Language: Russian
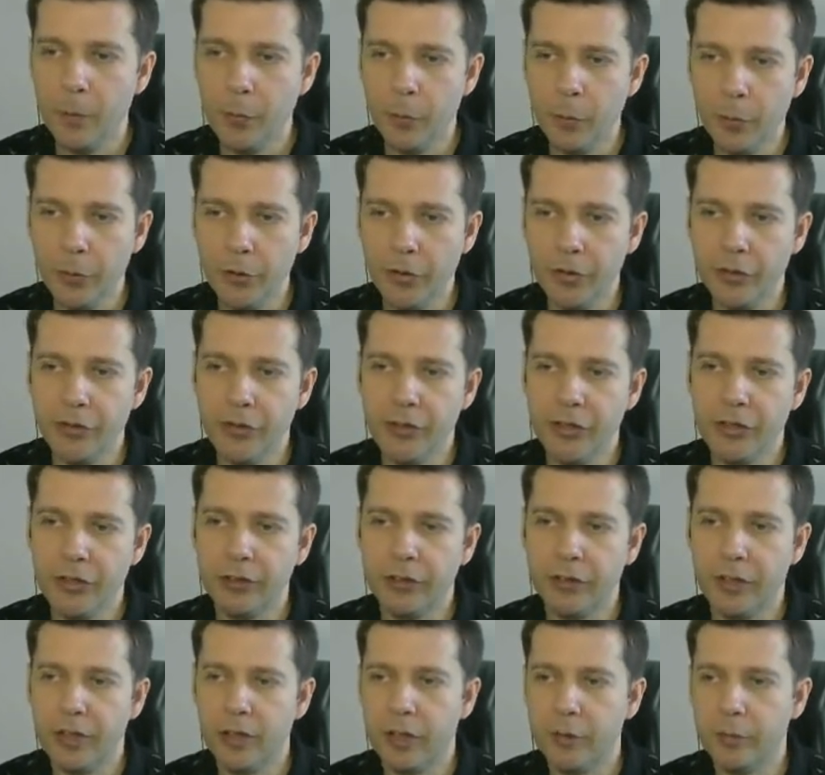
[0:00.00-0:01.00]
по
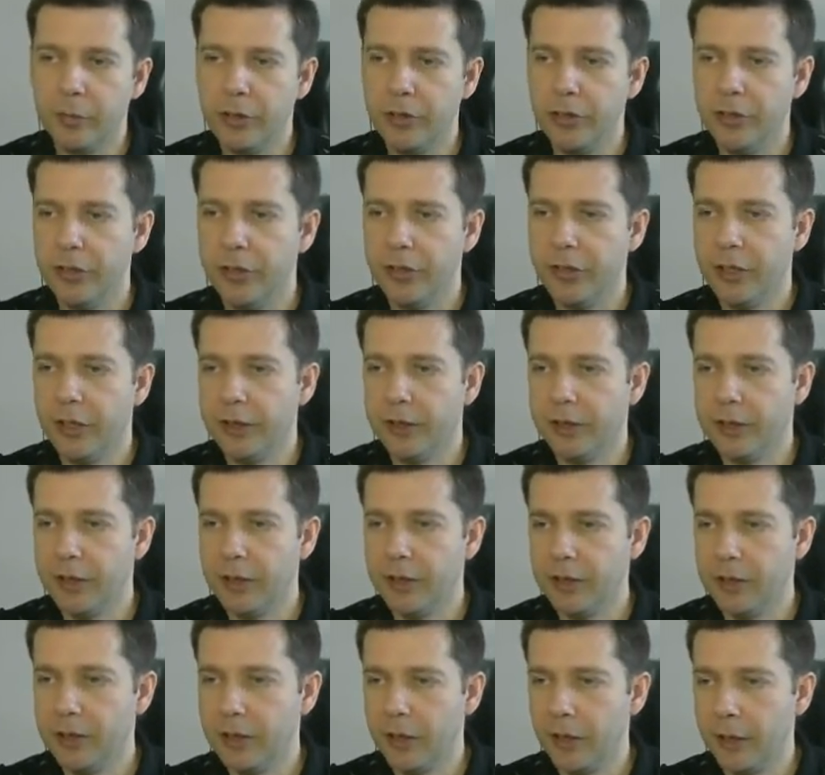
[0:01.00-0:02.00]
сигналам
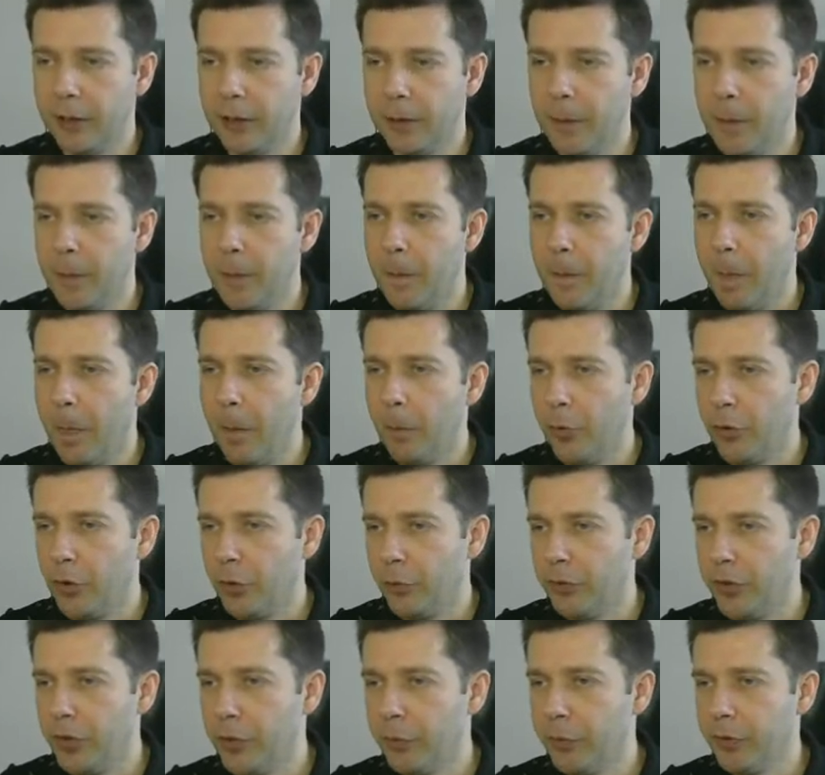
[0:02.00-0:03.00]
индикатора Strike.
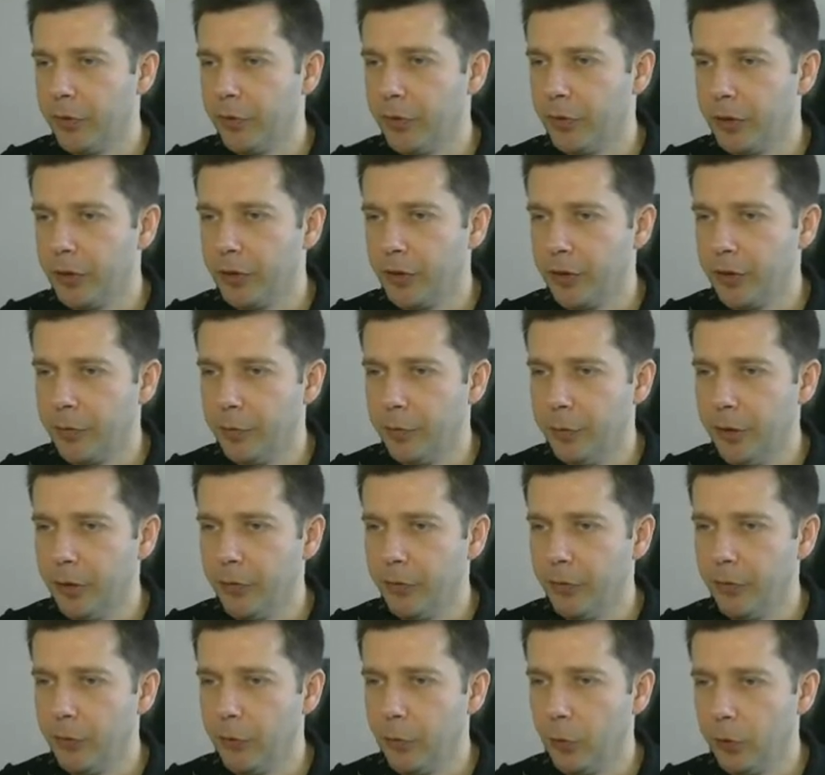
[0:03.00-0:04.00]
Причем здесь был э,
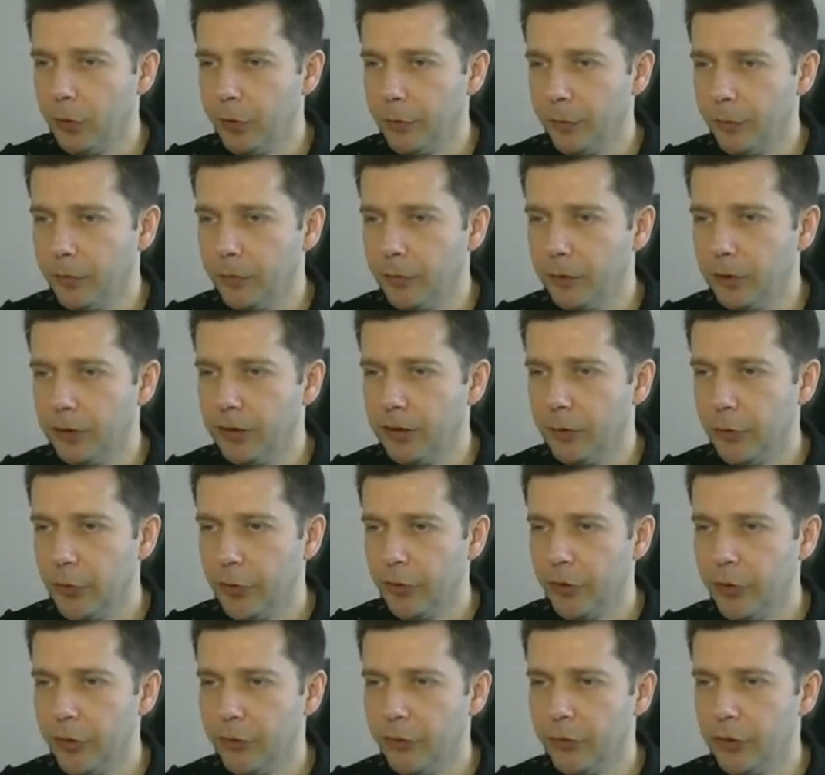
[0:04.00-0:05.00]
первый вход, на
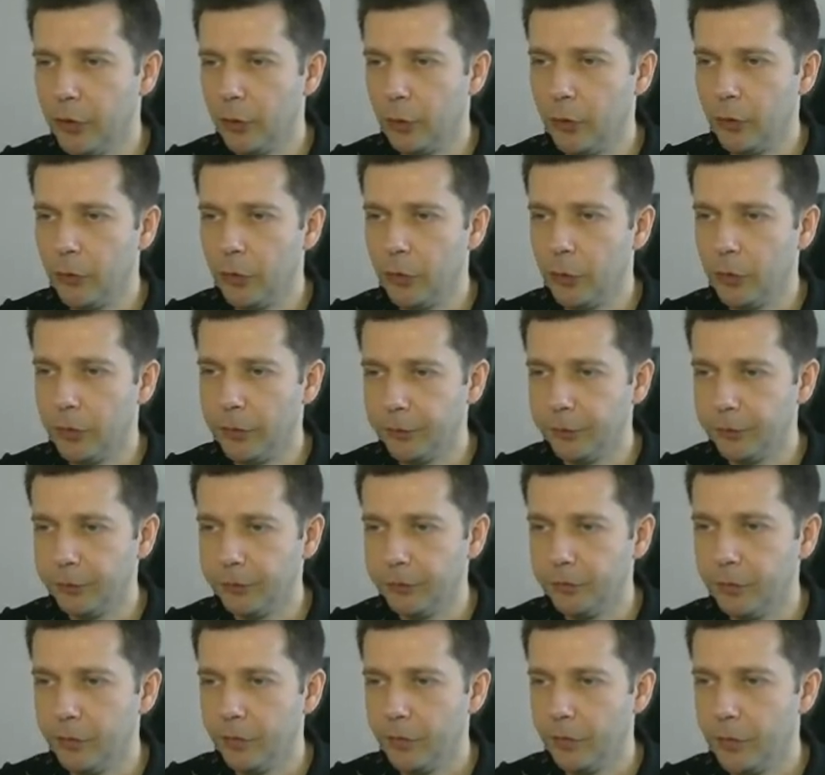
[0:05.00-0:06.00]
следующий день второй вход.
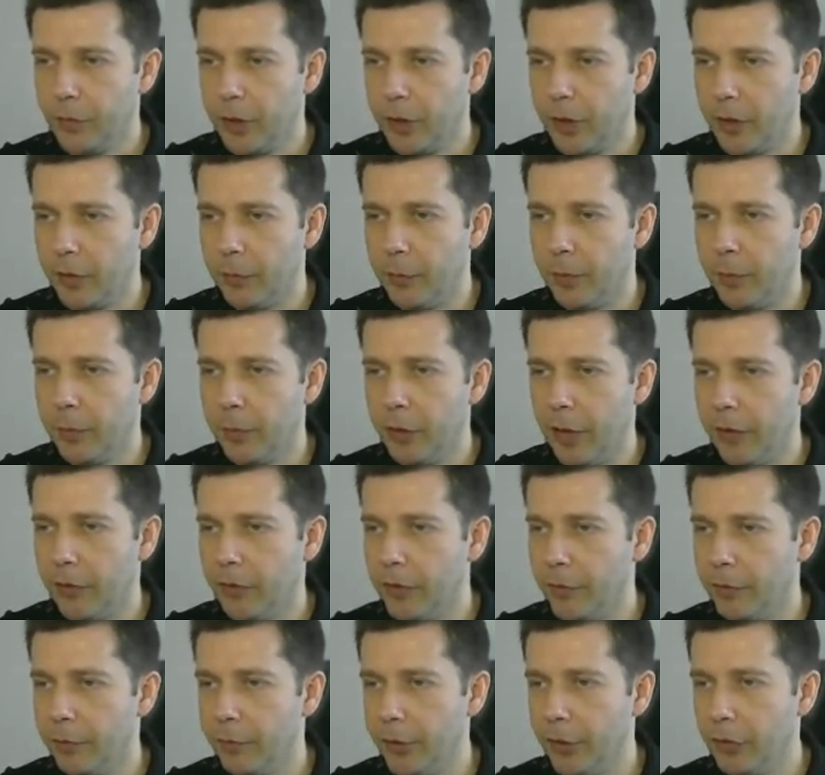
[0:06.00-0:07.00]
Э, по
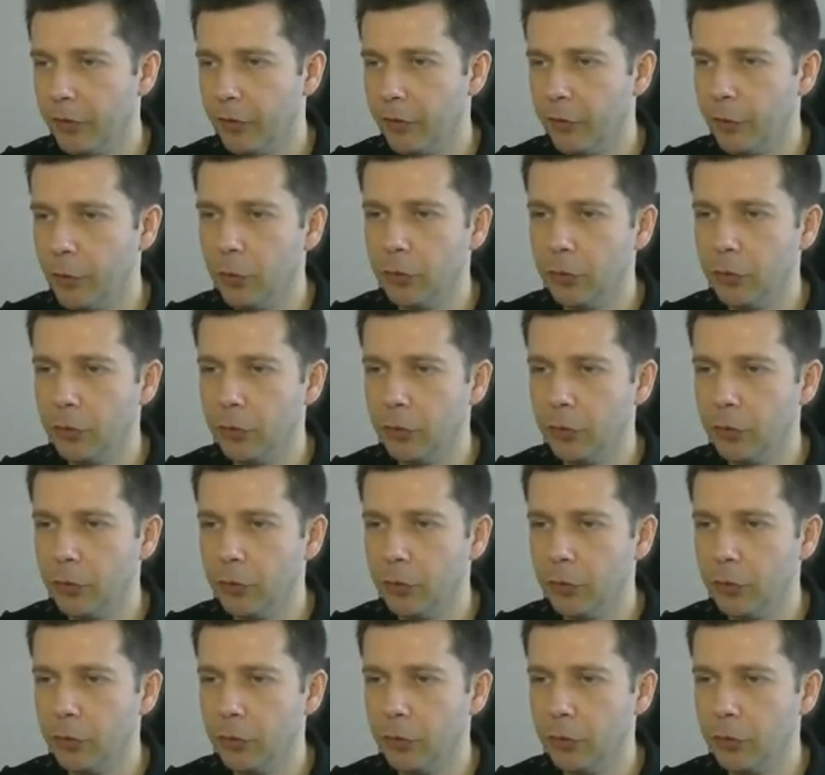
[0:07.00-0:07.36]
правилам первый